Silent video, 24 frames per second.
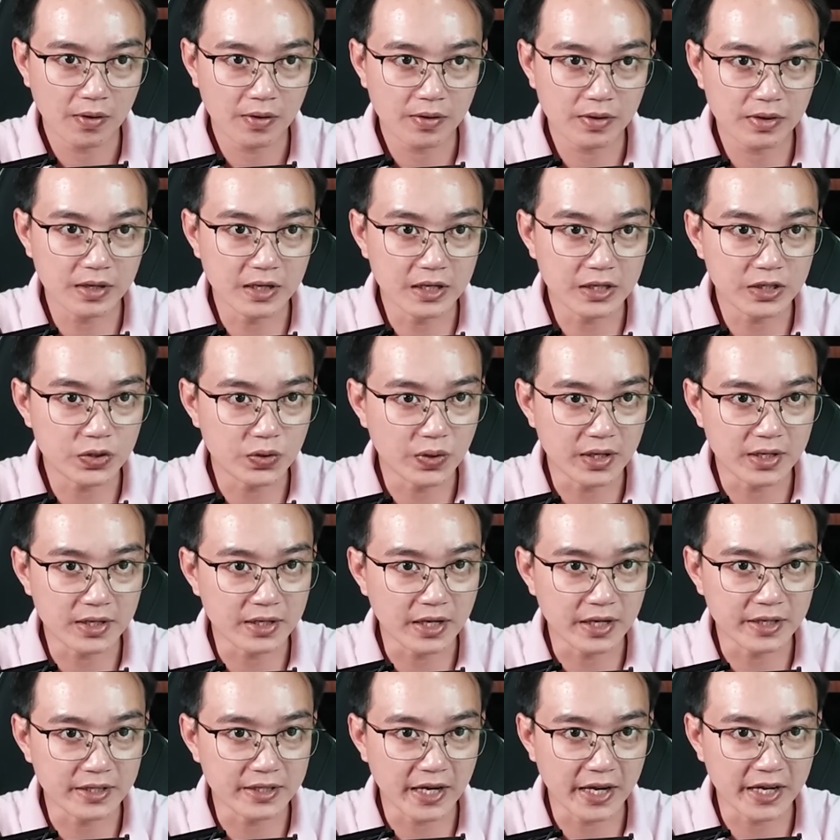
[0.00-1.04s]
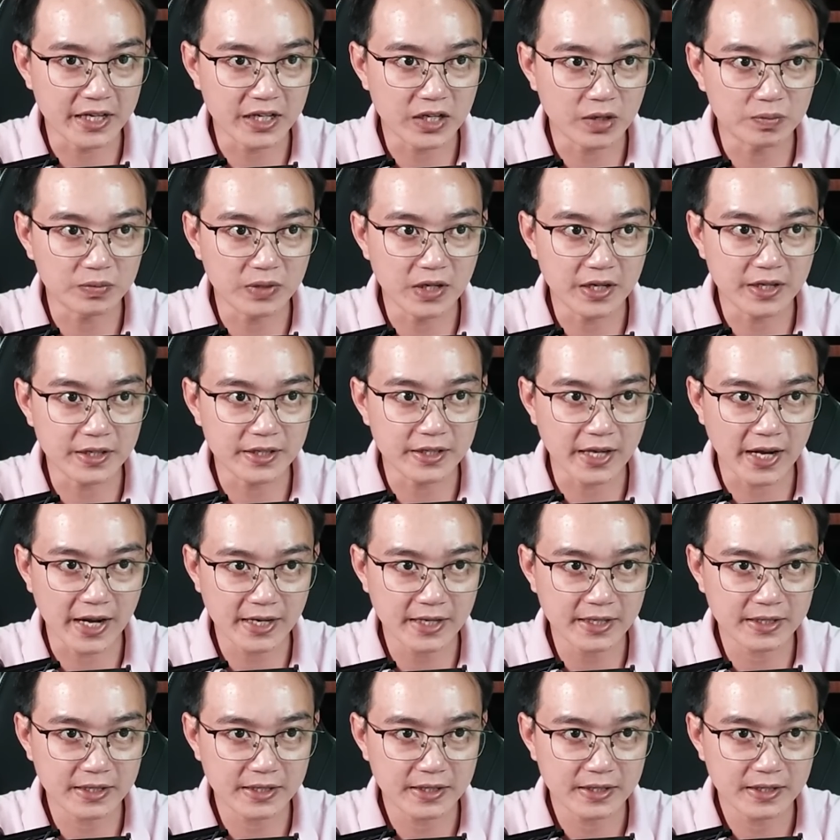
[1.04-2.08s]
Nhưng chuyện lần này không đơn giản
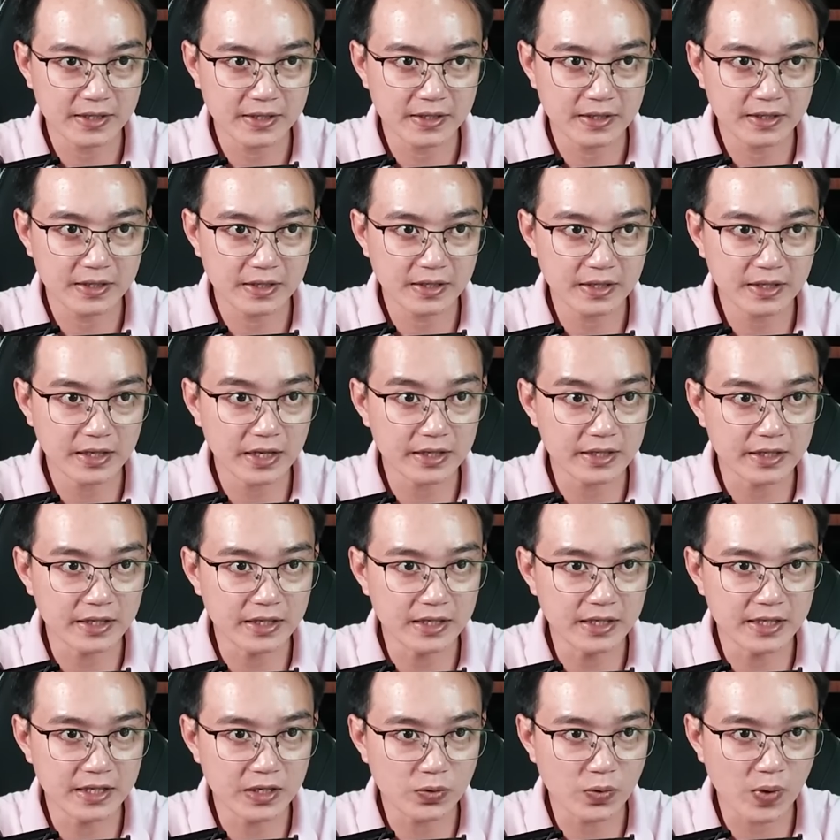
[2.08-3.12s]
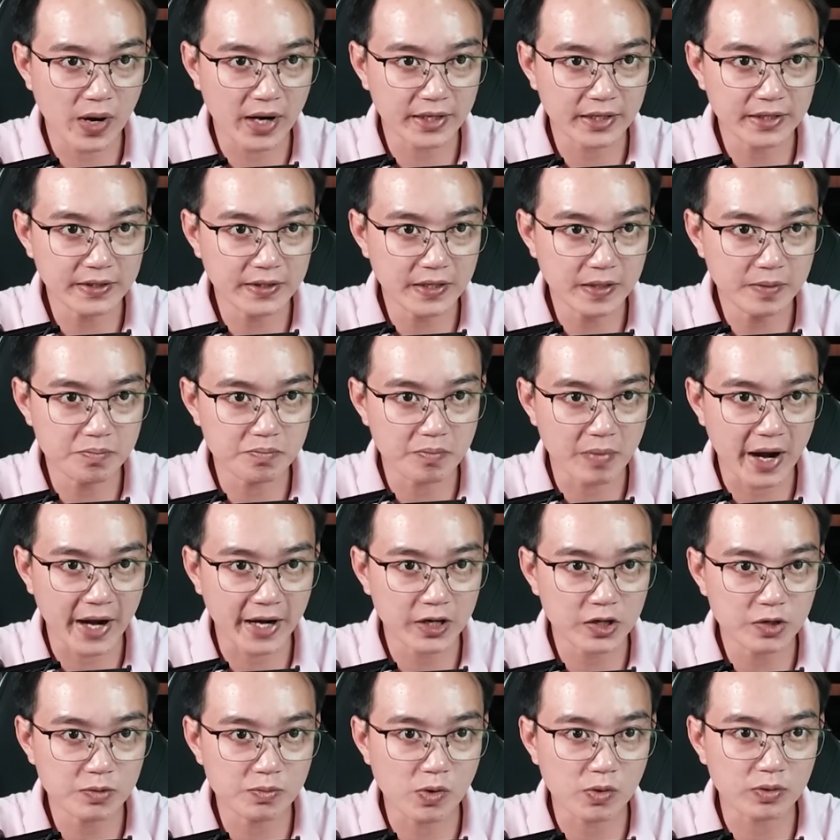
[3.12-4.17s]
là chỉ liên quan đến tính mạng
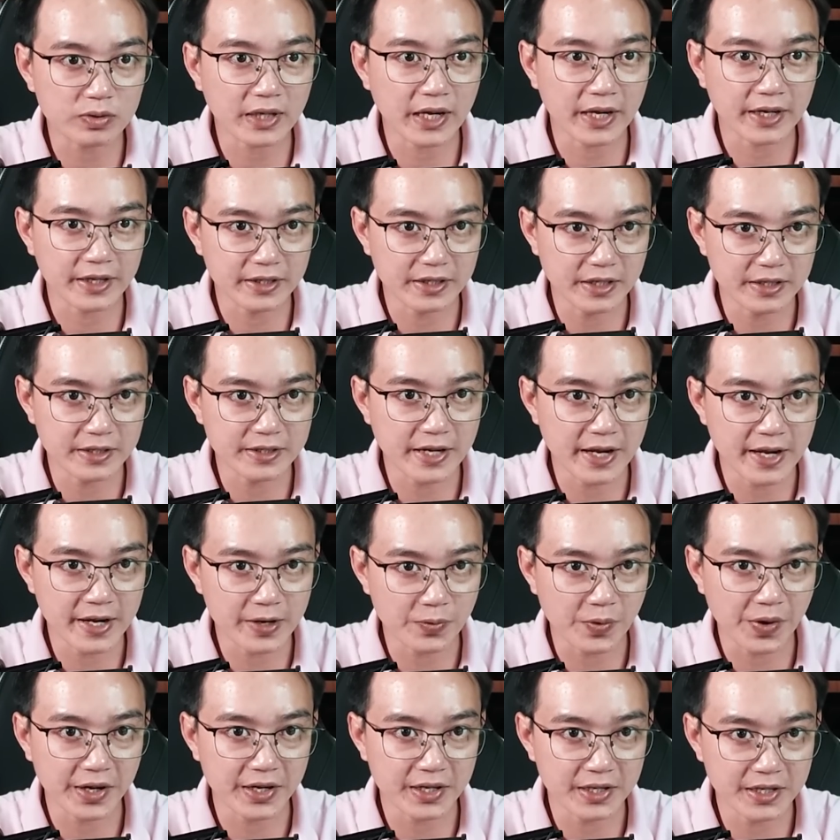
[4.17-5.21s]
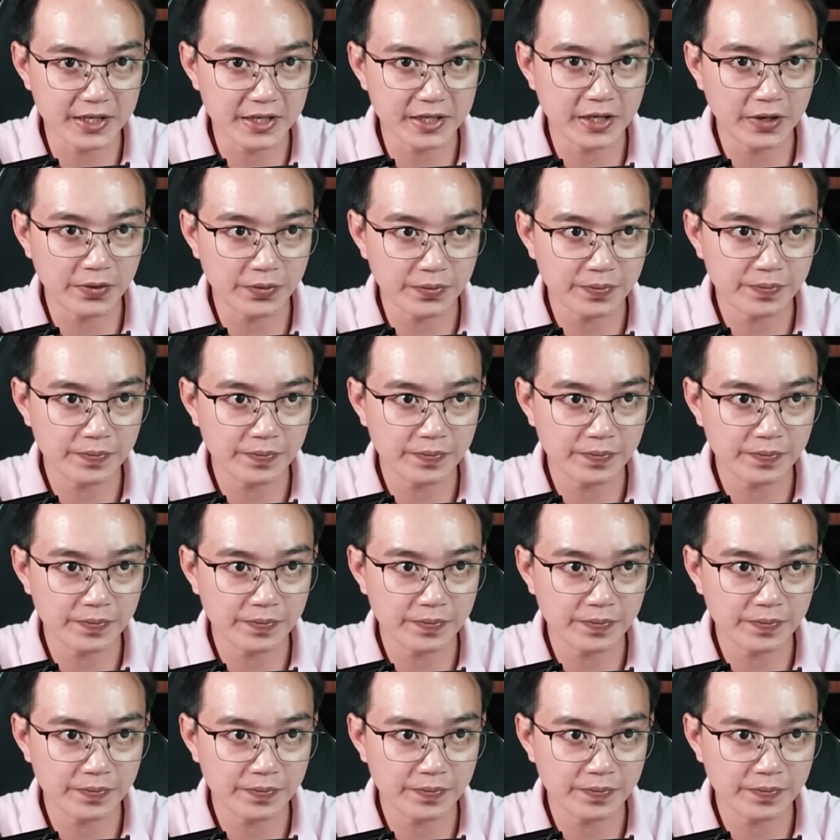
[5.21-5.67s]
của một thằng dân đen ngoài kia đâu,